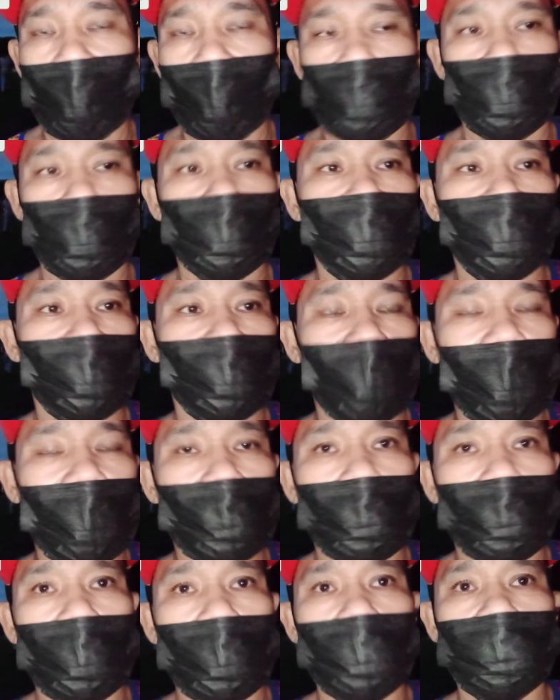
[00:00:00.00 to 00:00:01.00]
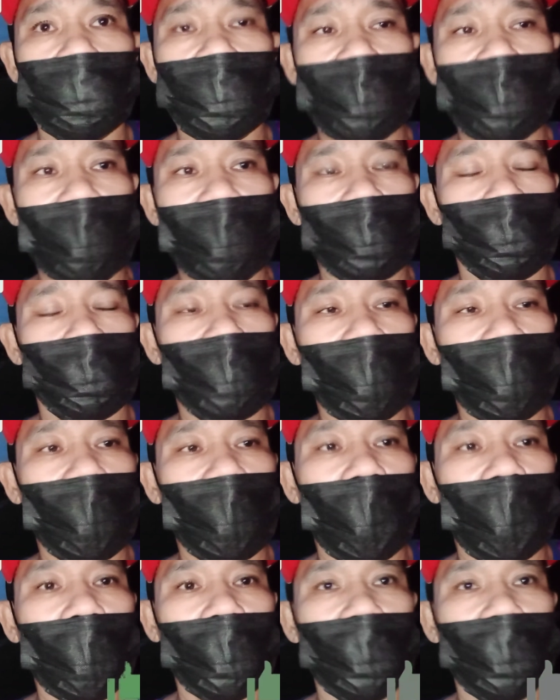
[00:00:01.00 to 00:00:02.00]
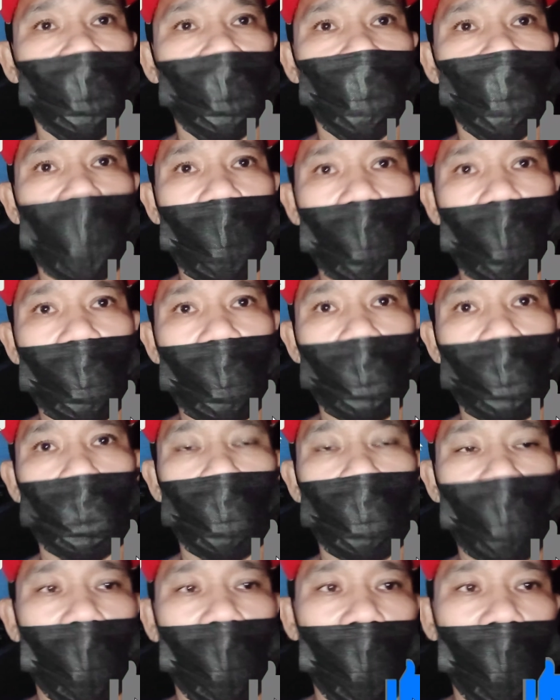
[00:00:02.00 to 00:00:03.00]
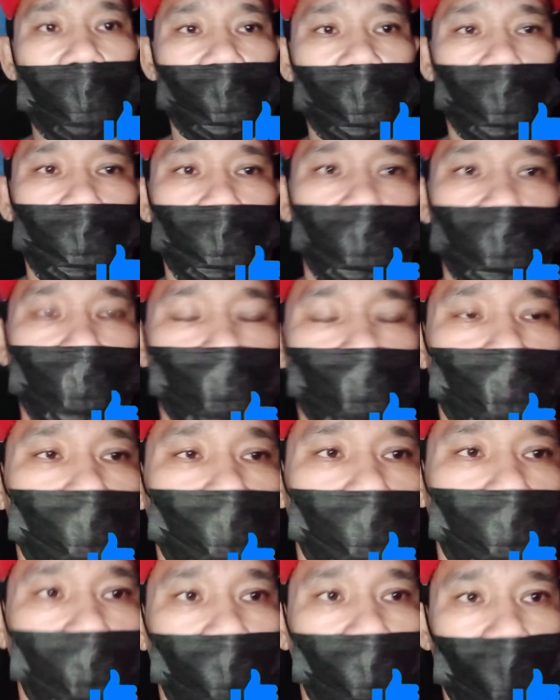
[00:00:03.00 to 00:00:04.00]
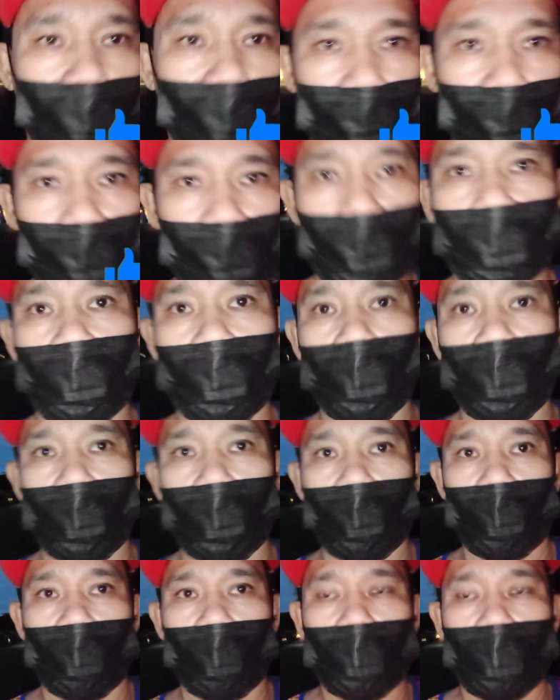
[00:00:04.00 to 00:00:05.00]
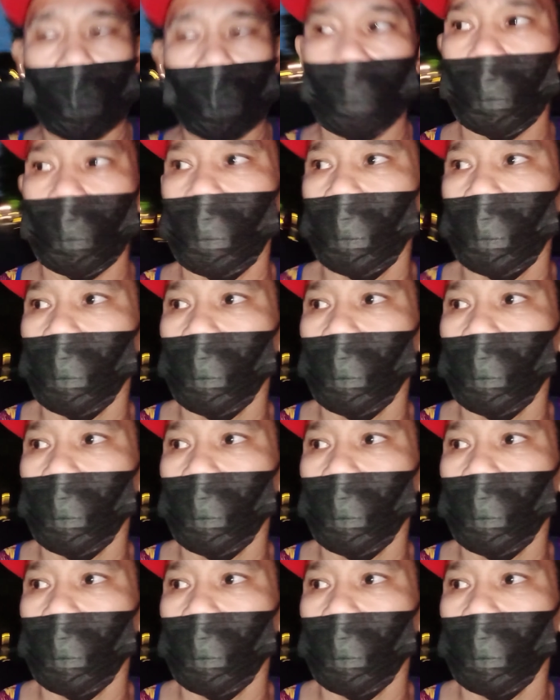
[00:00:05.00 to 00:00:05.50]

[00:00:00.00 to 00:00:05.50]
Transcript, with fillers: subscribe at paki-like and share na rin po ng aking video. Ayan.